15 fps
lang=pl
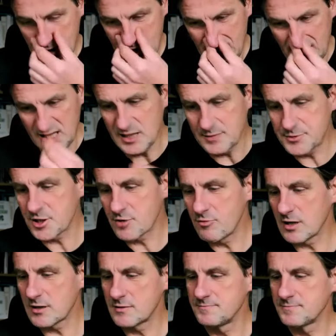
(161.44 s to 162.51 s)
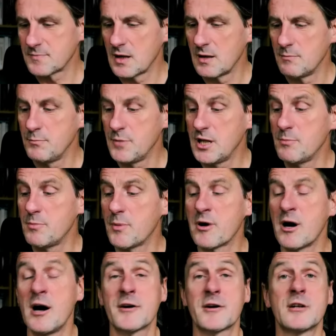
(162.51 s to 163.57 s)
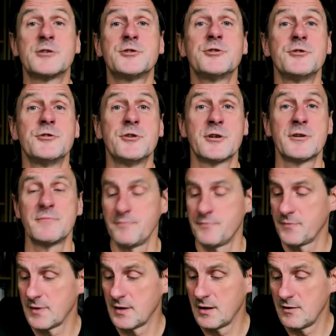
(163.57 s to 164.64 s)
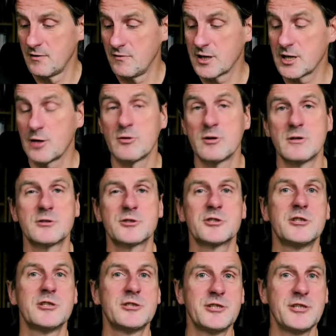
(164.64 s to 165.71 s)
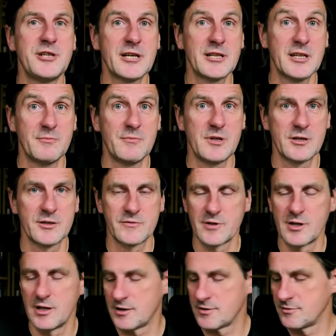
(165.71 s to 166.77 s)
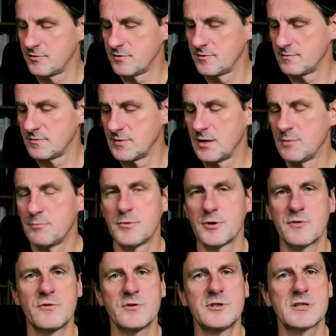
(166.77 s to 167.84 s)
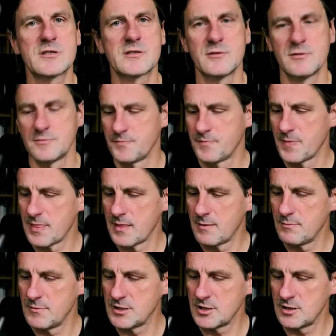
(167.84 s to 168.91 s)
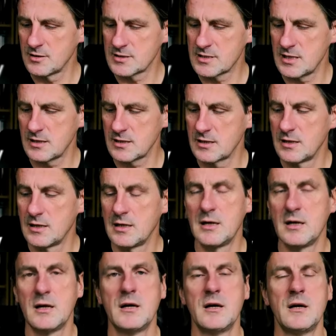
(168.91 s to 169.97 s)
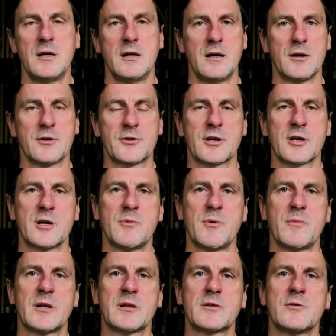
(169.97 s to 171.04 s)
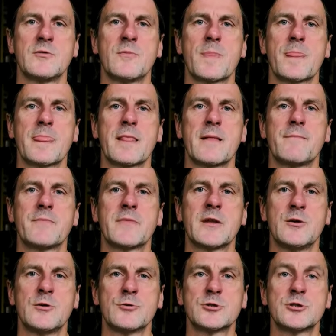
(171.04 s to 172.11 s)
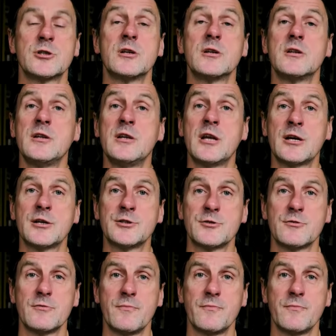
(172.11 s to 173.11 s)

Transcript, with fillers: Inny przykład, Billy Bob Harrell Jr. wygrał 31 milionów dolarów. Po 20 miesiącach od tego momentu już nie żył.